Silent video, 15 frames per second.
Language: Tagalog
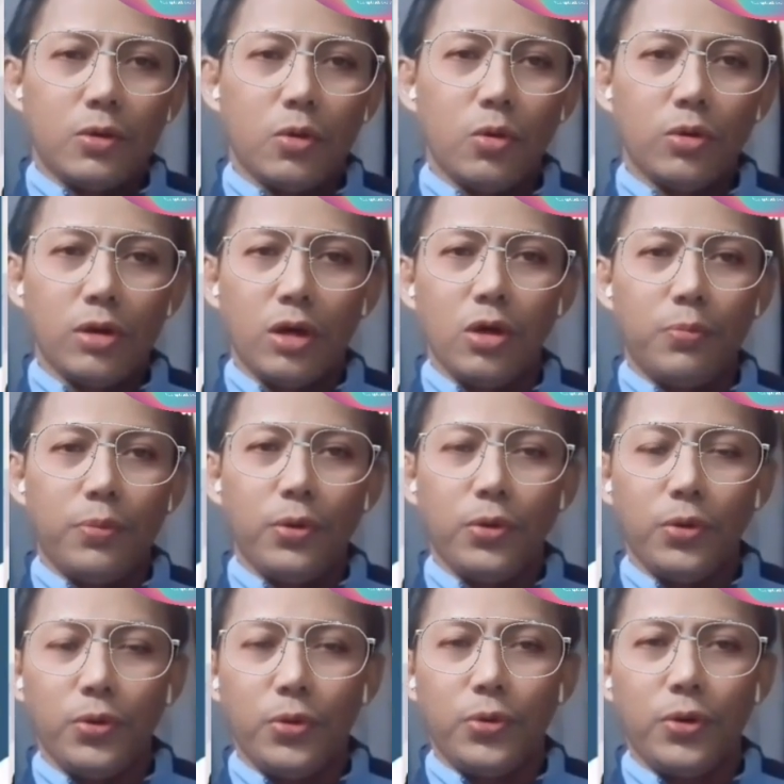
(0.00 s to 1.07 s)
kung kayo
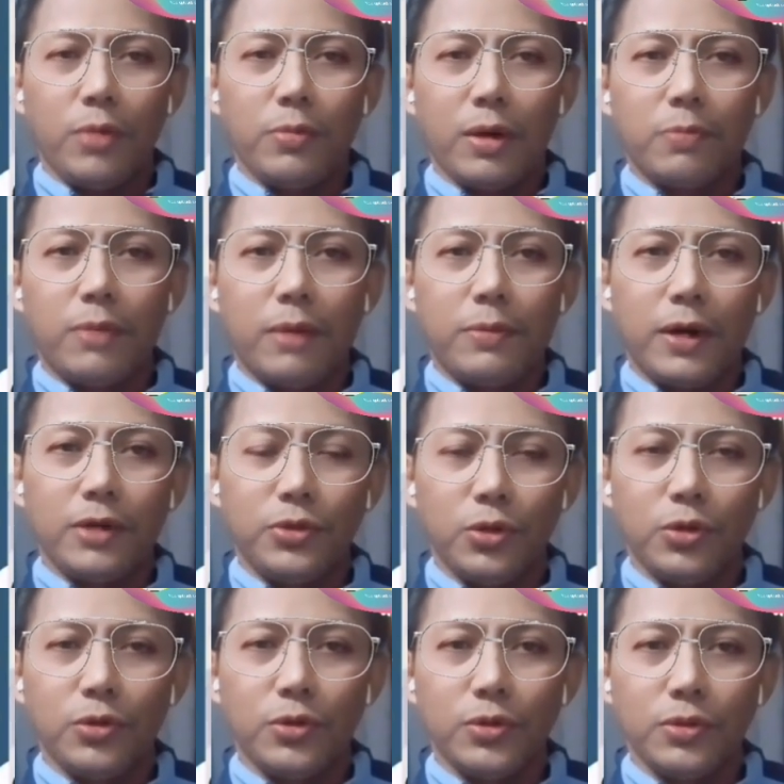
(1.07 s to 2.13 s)
po ay
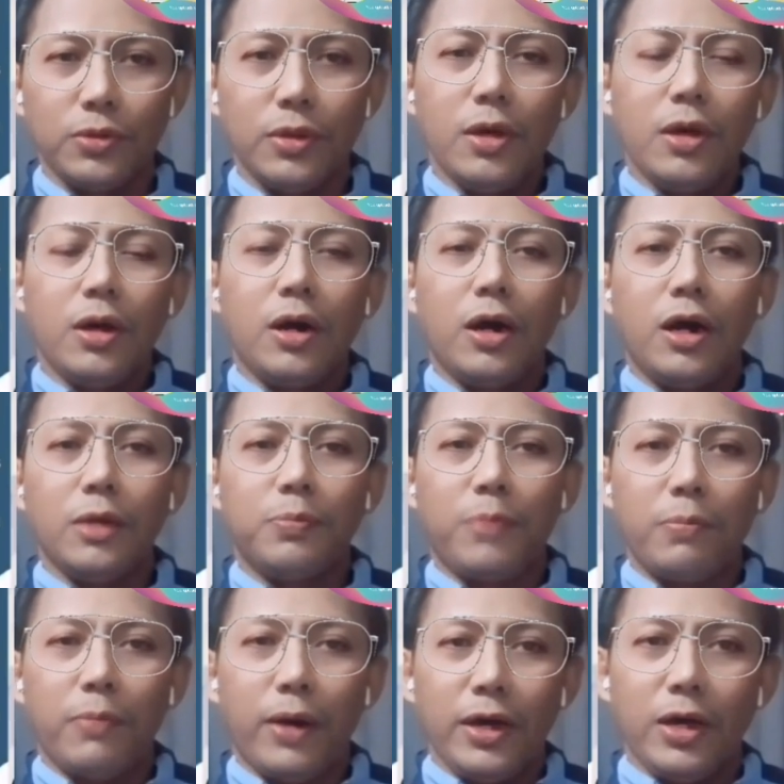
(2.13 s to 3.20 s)
magbabakasyon at
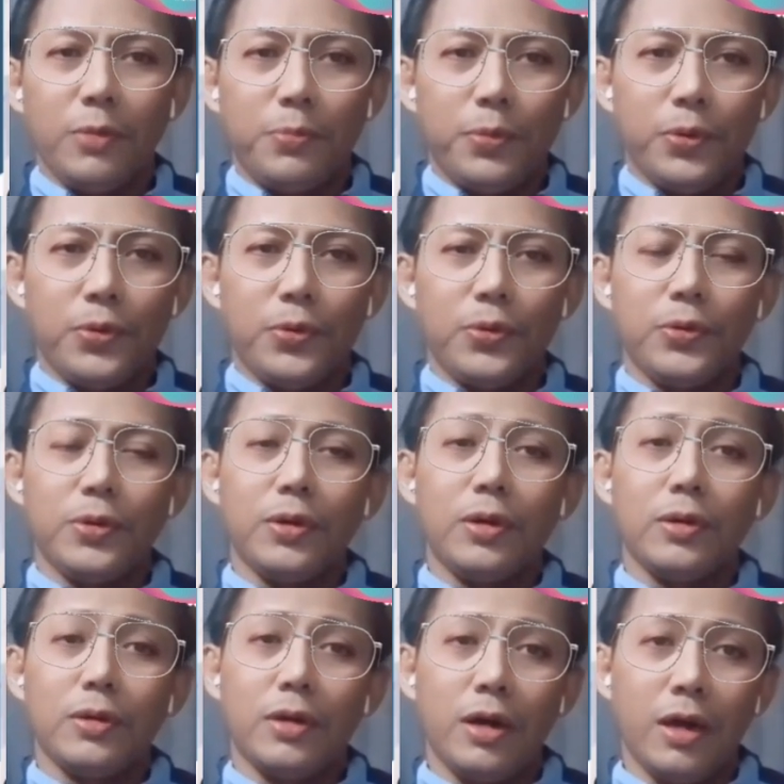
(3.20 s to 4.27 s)
pambayad po
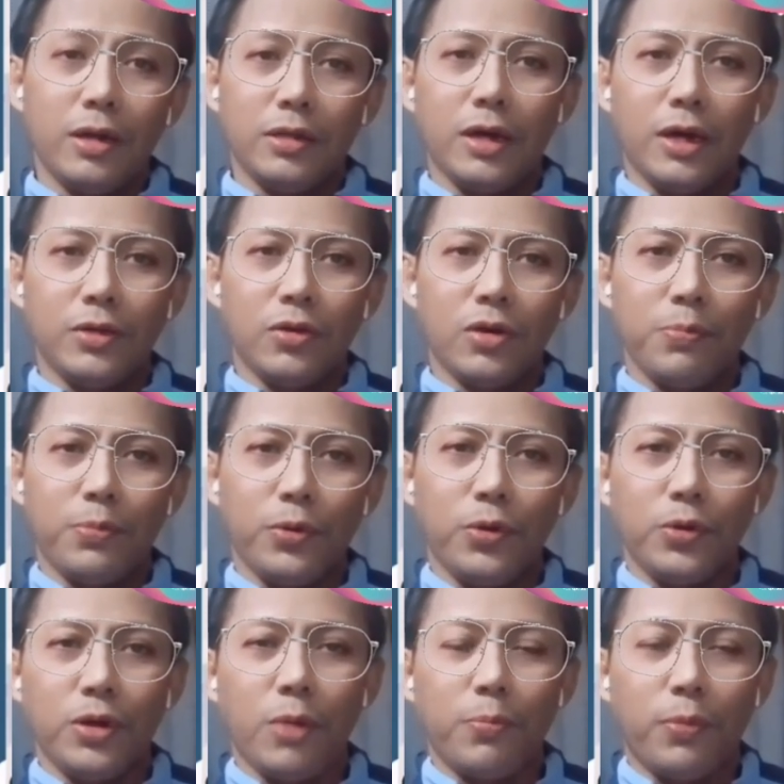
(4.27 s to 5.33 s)
ay handa nyo rin
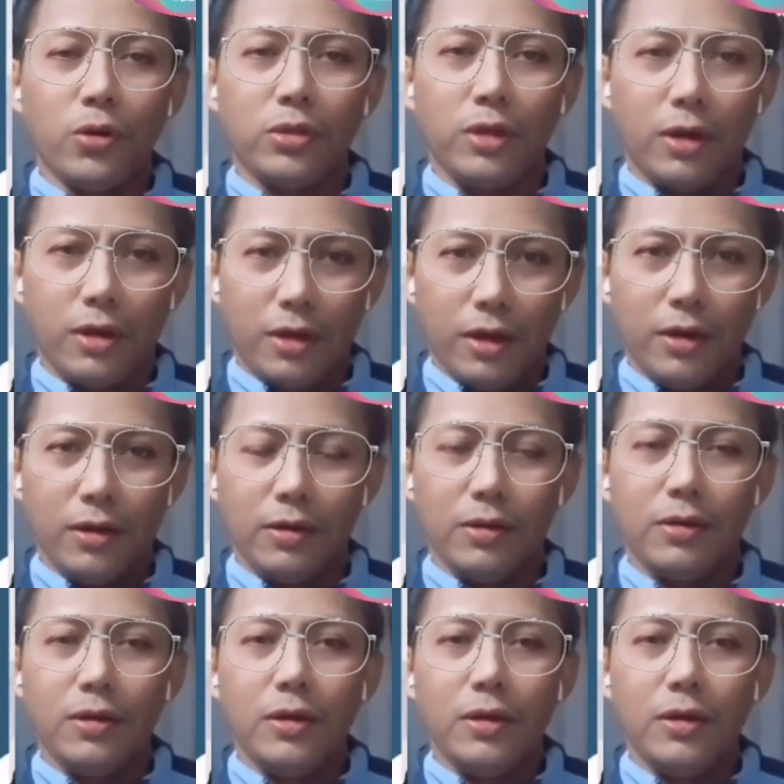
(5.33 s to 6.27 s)
po na 40 real.